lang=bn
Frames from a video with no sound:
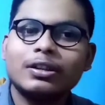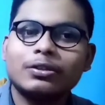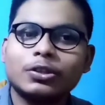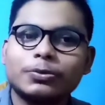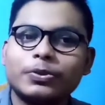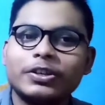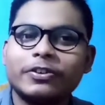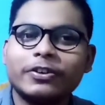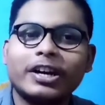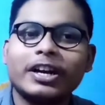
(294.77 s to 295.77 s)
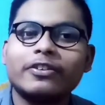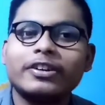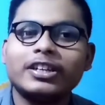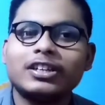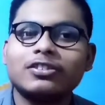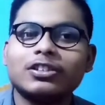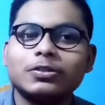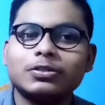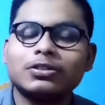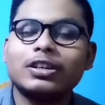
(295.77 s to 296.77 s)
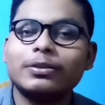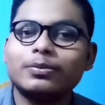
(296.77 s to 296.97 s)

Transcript: দশ পনেরো ঘন্টা করে টিকটক ইউজ করে